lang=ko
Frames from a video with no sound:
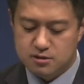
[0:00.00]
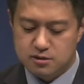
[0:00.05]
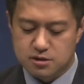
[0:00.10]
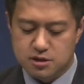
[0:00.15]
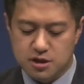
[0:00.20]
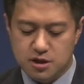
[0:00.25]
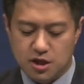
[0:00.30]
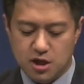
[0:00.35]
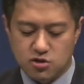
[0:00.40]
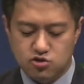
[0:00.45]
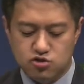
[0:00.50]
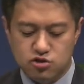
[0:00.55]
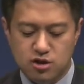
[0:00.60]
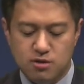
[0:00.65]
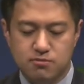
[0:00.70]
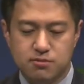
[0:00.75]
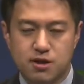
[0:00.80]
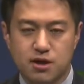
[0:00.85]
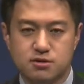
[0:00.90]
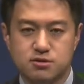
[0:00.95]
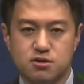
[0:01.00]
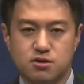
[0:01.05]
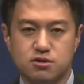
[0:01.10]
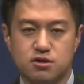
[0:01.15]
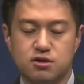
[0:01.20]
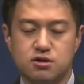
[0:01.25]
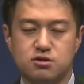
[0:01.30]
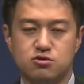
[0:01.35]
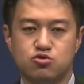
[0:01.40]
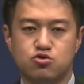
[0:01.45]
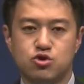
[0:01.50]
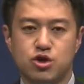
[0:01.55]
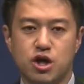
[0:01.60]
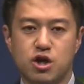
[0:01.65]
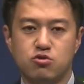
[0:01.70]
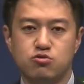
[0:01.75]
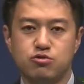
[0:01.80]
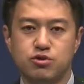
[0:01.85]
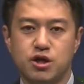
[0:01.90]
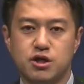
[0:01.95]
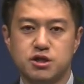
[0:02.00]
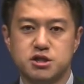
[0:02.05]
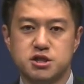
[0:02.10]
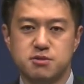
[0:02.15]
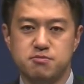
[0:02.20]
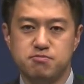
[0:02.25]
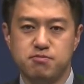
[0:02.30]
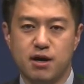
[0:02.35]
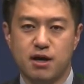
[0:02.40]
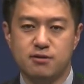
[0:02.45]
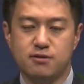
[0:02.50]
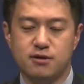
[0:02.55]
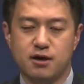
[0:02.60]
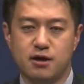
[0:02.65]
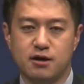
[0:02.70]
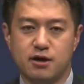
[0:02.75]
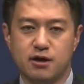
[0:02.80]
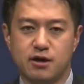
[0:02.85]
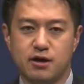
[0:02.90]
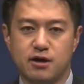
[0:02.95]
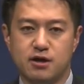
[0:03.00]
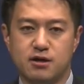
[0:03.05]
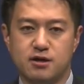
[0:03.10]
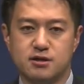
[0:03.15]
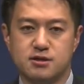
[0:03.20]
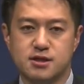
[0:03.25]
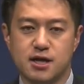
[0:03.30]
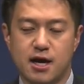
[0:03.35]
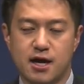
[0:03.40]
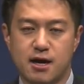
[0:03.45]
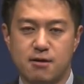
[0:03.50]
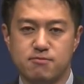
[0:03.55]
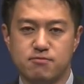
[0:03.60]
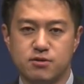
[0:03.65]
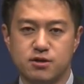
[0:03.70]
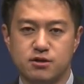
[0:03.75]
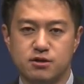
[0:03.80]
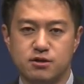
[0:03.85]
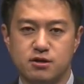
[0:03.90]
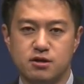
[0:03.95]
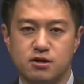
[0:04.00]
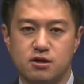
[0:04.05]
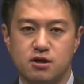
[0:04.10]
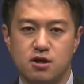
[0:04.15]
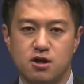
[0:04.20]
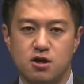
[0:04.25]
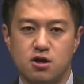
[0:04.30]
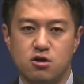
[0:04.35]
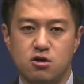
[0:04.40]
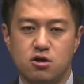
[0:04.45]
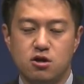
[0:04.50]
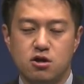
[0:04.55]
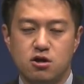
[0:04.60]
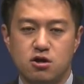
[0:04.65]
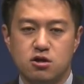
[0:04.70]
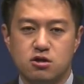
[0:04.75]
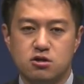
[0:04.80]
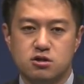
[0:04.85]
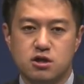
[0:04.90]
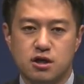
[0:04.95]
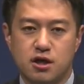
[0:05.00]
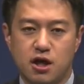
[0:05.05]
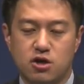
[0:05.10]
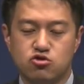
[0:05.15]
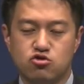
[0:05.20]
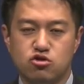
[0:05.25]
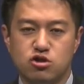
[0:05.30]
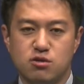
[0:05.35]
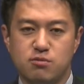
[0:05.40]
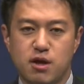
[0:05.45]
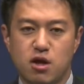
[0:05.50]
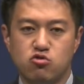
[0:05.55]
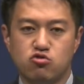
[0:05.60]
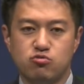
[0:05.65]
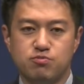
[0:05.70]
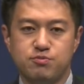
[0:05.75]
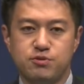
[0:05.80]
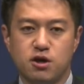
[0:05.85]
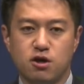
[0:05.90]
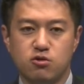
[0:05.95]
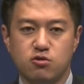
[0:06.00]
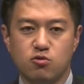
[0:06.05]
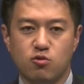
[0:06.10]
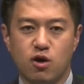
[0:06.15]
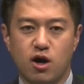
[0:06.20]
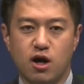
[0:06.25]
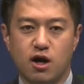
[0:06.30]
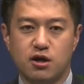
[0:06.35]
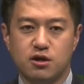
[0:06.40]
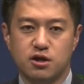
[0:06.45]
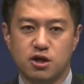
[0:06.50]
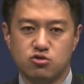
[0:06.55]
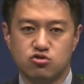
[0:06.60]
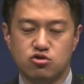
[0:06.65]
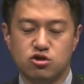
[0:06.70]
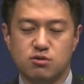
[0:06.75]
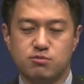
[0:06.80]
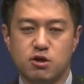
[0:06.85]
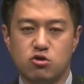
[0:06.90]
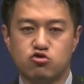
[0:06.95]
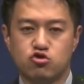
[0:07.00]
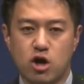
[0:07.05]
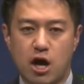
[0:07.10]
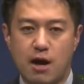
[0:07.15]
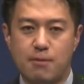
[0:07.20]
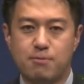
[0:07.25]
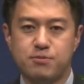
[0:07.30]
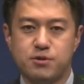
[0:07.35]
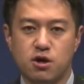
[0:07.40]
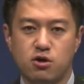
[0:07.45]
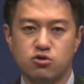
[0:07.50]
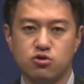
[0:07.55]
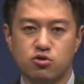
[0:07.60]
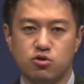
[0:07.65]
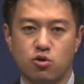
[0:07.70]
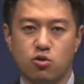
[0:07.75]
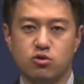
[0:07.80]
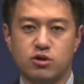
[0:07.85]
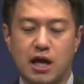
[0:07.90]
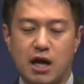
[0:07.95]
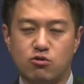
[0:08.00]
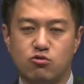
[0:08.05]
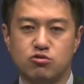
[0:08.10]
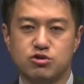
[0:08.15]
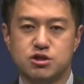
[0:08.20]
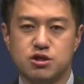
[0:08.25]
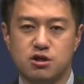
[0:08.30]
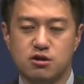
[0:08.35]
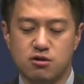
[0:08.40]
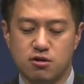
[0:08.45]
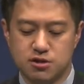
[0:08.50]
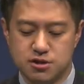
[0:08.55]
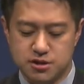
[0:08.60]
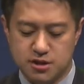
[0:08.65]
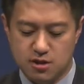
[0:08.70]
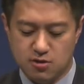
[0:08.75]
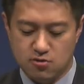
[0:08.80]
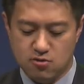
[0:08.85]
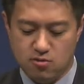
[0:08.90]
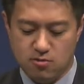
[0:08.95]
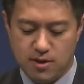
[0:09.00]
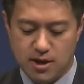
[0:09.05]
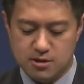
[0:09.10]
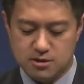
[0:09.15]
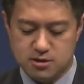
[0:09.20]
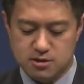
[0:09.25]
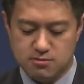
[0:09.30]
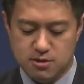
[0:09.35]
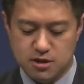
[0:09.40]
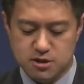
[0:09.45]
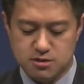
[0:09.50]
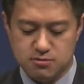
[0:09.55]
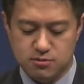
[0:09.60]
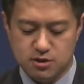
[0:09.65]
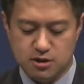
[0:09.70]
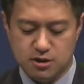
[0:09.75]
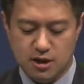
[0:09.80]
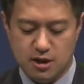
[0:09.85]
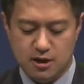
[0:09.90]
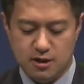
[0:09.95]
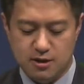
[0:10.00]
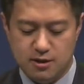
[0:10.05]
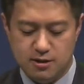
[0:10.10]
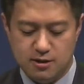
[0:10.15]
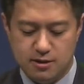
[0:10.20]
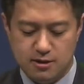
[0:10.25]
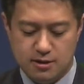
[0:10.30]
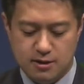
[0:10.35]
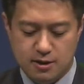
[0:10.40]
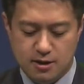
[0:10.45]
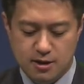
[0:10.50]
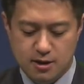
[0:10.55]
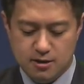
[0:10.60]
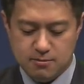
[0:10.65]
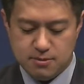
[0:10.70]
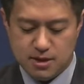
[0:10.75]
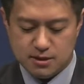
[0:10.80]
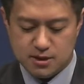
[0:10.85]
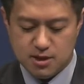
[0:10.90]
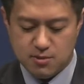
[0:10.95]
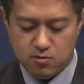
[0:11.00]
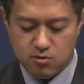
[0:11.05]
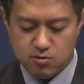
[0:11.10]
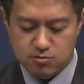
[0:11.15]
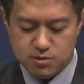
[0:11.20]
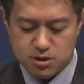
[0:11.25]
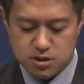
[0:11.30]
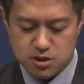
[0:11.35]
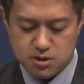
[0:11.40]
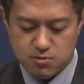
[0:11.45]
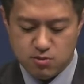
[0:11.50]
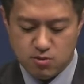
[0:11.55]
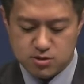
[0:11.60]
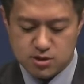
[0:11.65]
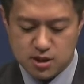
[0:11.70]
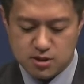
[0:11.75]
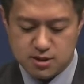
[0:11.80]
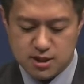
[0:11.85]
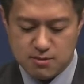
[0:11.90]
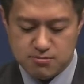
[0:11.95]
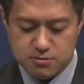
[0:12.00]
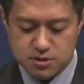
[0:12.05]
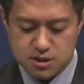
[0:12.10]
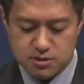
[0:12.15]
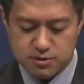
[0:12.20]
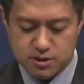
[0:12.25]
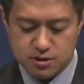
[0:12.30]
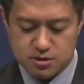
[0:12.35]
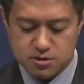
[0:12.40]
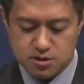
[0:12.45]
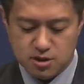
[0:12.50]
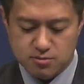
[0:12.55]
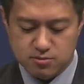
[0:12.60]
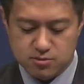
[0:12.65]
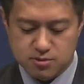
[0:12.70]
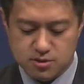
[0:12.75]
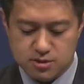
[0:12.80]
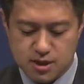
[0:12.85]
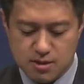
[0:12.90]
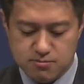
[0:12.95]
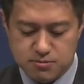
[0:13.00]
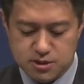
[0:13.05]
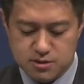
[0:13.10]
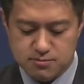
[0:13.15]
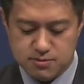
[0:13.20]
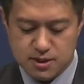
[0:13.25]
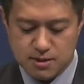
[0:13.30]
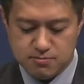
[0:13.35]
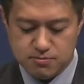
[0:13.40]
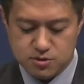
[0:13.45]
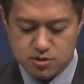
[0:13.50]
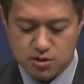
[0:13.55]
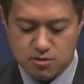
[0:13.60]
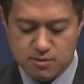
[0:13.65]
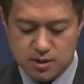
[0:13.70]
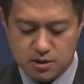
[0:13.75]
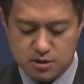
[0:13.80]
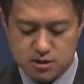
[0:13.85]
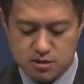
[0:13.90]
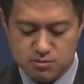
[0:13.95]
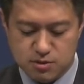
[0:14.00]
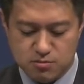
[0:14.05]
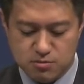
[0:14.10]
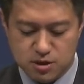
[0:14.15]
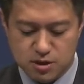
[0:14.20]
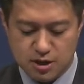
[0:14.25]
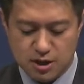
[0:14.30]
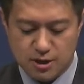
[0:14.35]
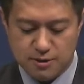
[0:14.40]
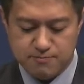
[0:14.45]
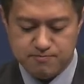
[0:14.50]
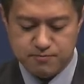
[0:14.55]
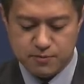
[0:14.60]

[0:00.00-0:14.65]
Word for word: 특히 예수님께서는 최후의 심판 날에 사람들을 예수님의 우편과 예수님의 좌편으로 나누실 것이라고 말씀하십니다. 마태복음 25장 31절부터 33절 말씀입니다.